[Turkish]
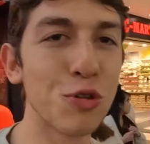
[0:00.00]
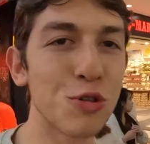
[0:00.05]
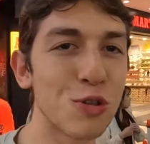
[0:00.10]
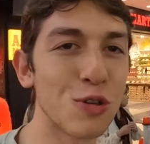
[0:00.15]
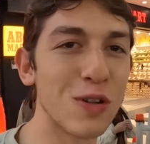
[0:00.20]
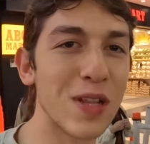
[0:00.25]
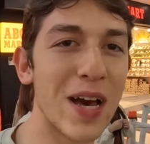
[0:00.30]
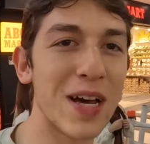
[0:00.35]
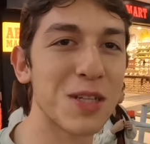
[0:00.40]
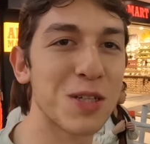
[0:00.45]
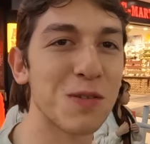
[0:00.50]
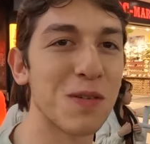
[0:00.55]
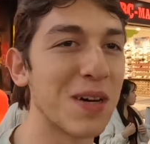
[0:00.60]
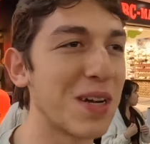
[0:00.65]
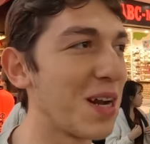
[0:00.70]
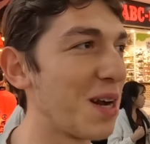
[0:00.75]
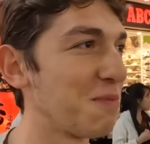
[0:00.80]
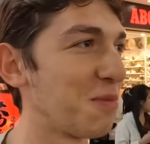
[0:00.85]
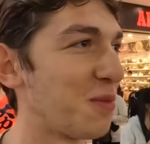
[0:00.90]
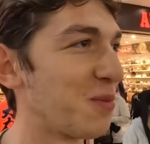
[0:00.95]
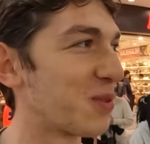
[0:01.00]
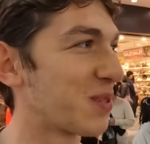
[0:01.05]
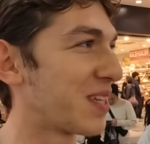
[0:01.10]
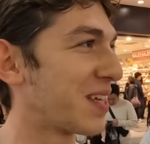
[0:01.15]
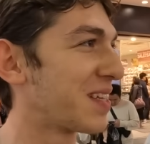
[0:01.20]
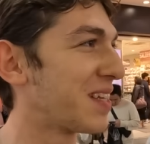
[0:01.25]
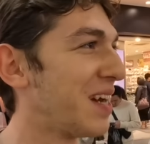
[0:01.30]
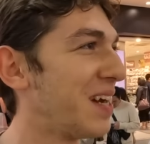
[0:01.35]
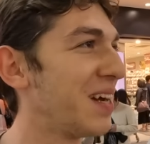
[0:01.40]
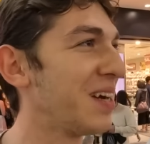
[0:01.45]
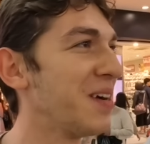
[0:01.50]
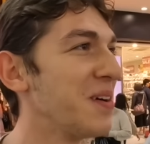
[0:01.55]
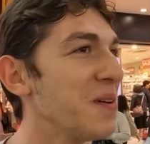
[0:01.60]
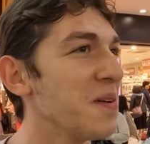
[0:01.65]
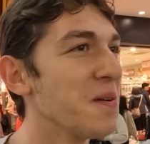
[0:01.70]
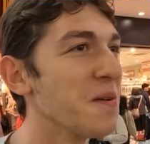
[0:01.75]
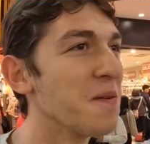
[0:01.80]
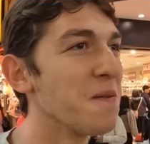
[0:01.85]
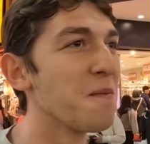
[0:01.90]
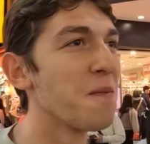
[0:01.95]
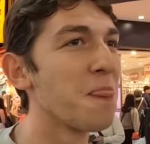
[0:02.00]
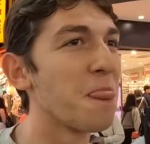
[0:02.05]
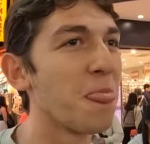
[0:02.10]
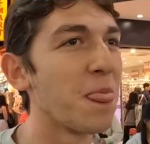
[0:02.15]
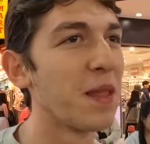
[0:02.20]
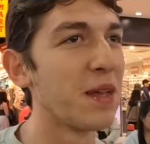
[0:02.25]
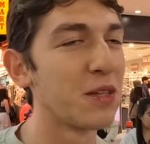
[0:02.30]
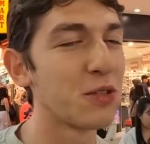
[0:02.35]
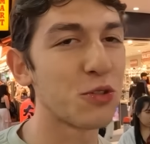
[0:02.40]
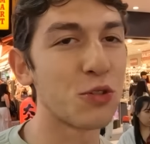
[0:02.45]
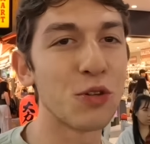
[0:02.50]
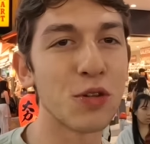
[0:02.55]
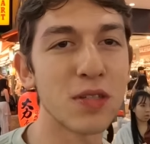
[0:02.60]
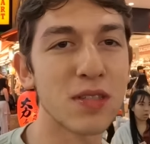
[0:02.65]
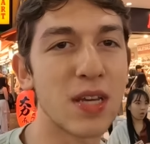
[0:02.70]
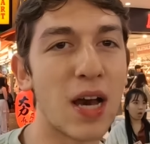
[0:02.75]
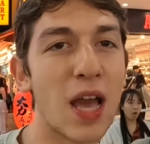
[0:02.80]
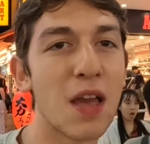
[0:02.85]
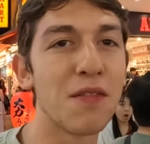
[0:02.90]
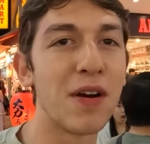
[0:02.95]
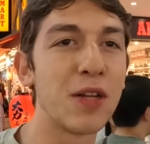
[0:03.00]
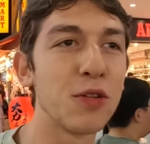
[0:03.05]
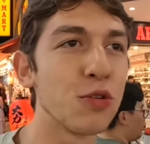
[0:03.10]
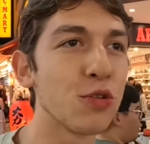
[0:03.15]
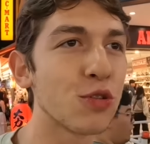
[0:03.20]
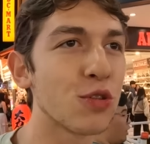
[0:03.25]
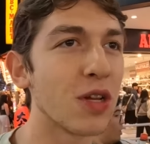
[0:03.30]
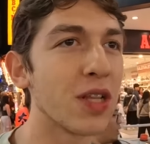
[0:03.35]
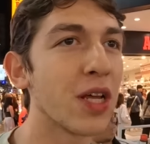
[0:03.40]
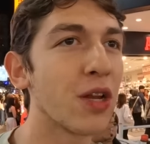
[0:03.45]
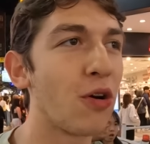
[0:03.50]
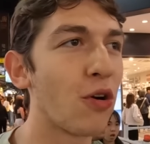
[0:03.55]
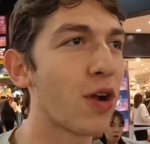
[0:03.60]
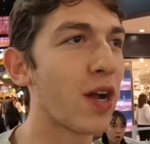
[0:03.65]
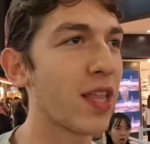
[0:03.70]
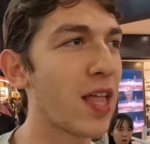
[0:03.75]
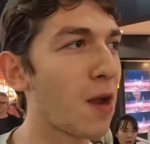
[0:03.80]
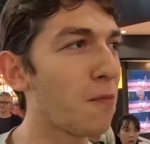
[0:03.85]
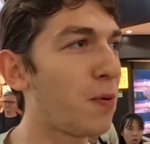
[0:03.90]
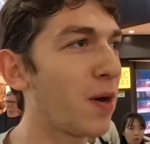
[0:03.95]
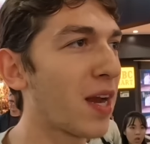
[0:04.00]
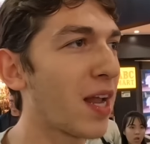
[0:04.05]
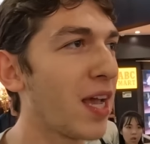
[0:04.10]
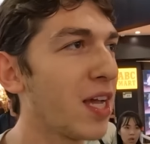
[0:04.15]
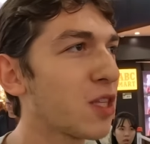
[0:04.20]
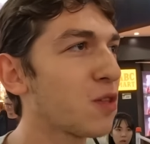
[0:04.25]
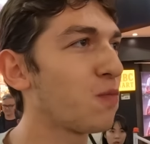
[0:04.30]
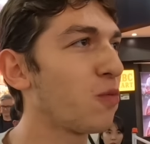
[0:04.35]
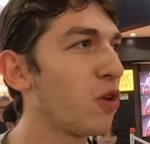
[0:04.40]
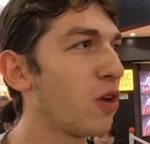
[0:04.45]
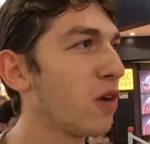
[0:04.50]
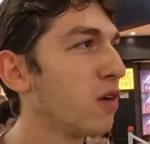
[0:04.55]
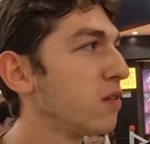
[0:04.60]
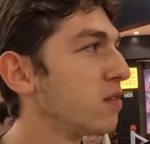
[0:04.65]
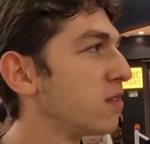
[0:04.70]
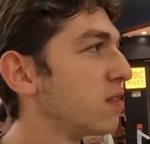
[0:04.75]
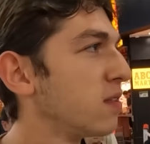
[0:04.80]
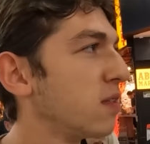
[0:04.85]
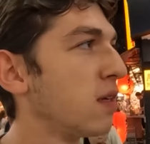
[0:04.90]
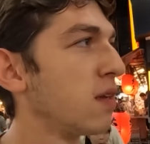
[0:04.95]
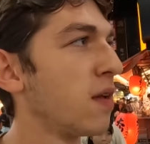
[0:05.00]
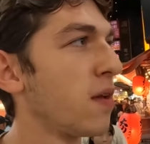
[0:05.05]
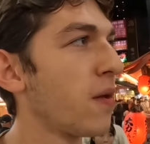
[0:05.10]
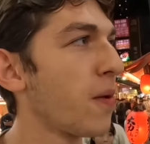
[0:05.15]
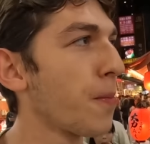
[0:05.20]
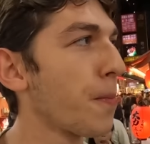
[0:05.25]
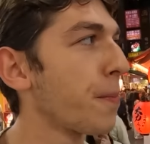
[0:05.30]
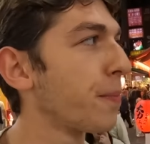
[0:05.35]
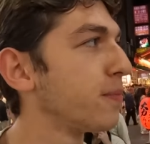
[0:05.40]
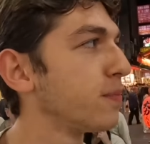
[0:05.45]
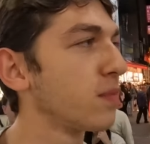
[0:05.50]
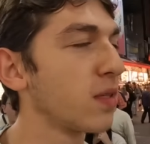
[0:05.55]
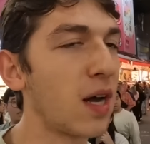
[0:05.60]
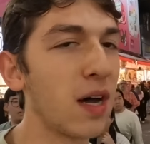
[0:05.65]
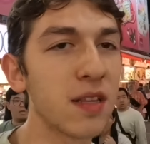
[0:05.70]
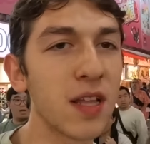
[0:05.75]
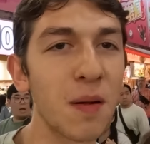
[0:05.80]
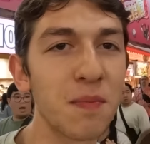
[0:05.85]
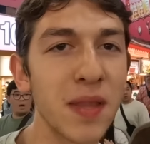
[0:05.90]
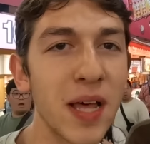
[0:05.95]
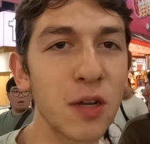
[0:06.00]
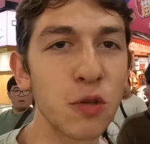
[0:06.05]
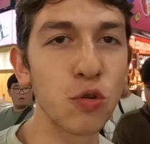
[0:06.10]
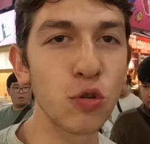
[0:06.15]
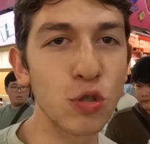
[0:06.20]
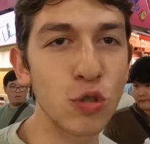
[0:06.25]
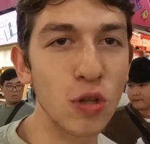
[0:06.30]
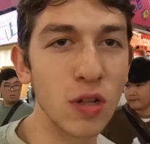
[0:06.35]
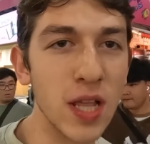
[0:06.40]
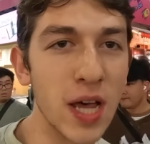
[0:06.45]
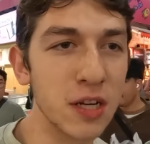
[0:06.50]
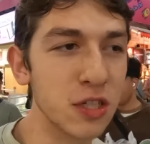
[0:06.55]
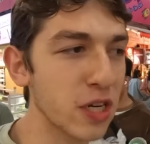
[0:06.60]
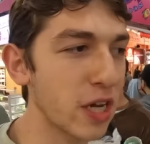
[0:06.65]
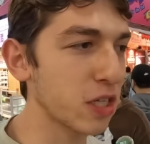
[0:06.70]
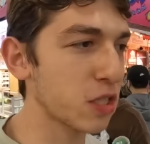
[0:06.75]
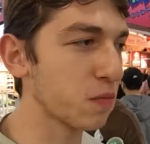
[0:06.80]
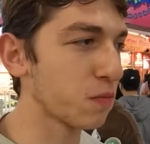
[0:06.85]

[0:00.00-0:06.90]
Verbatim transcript: 100 dolarcı var abi burada da. Çünkü Tayvan 100 dolara o kadar para etmiyor. Adamlar 100 dolarca